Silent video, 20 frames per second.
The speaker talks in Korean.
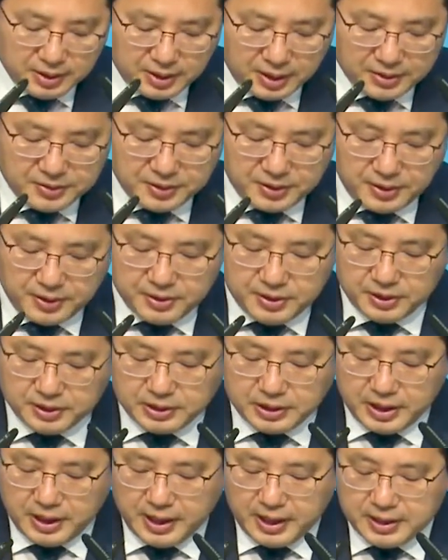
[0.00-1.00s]
그래서
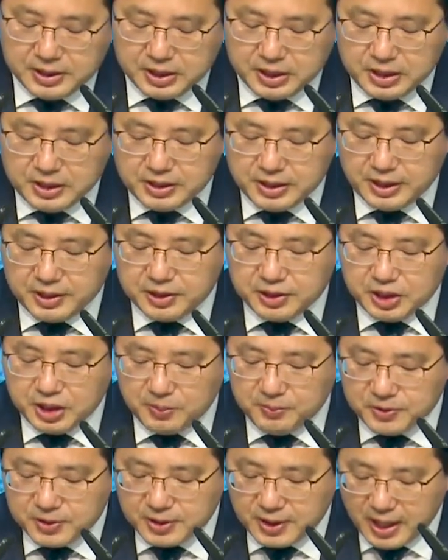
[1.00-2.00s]
역대하 7장
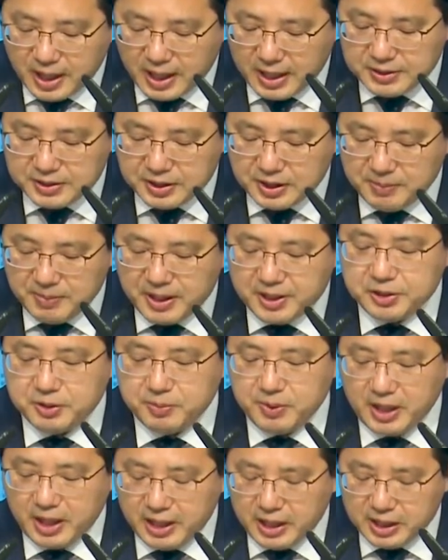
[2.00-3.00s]
14절
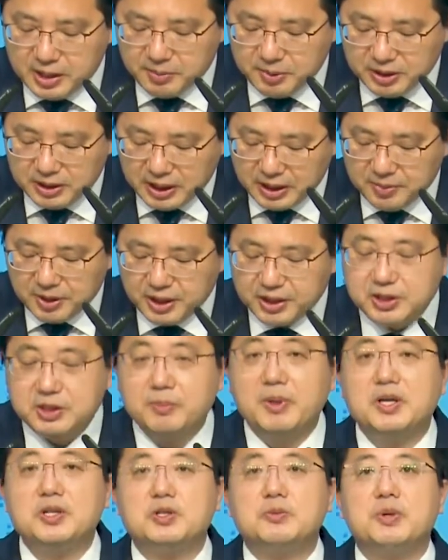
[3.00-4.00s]
말씀에 하나님은
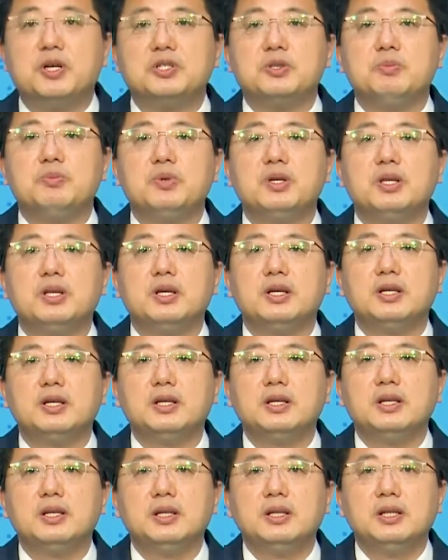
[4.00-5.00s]
다음같이 말씀하십니다.
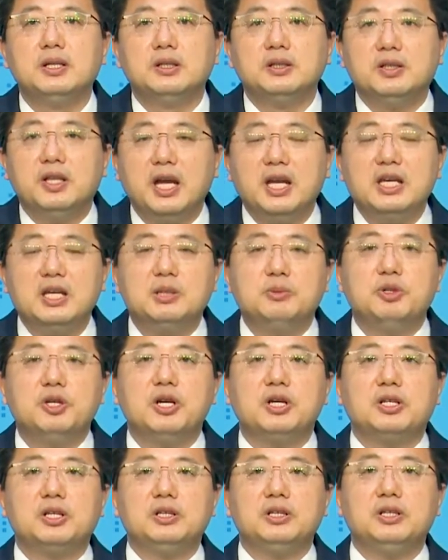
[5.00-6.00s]
내
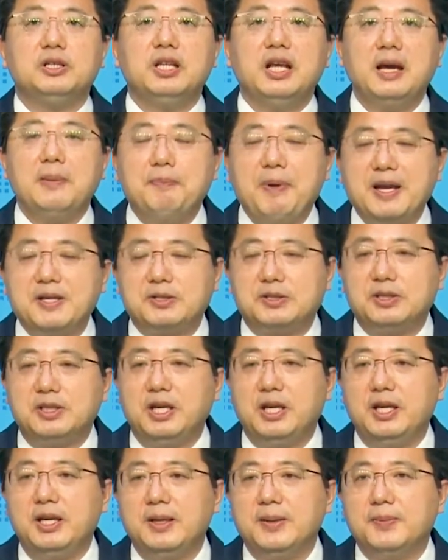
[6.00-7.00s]
이름을 일컫는 내
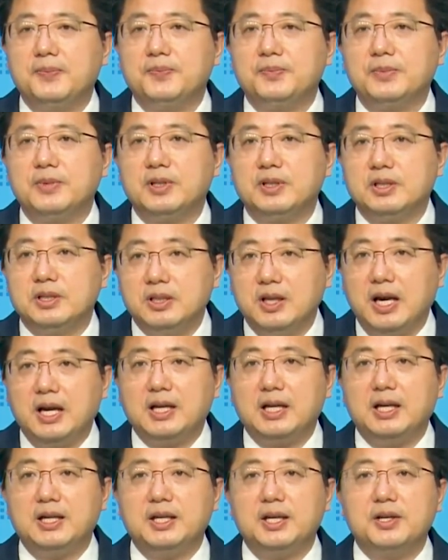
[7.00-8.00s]
백성이 그
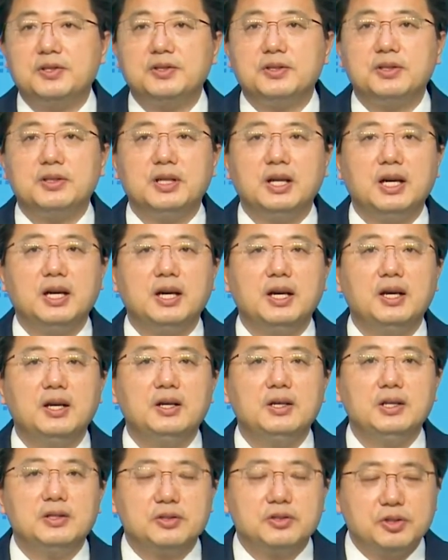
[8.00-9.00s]
악한 길에서 떠나
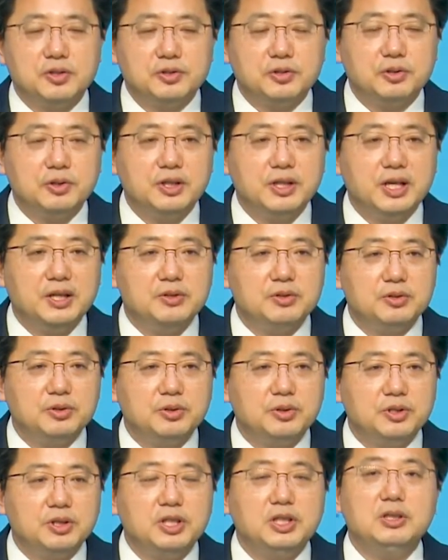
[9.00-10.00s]
스스로
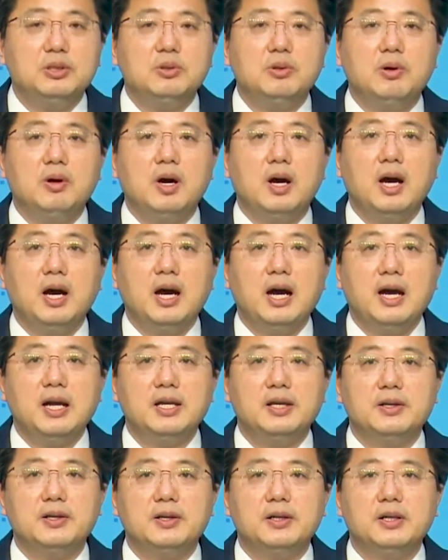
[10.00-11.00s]
낮추고
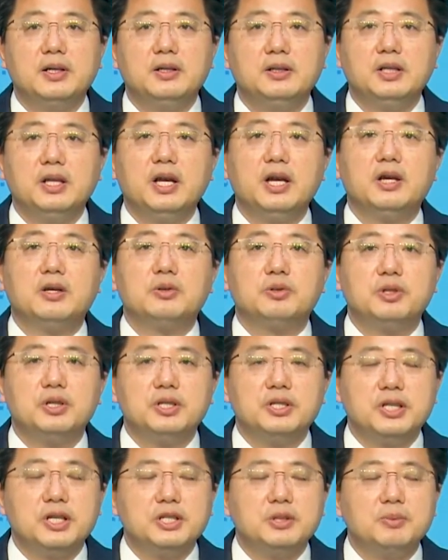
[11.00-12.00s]
기도하여 내
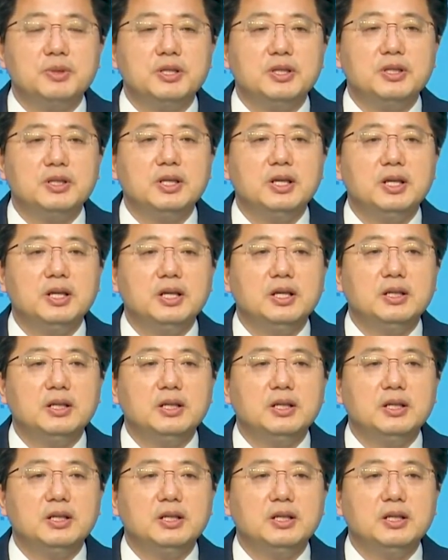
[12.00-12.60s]
얼굴을 찾으면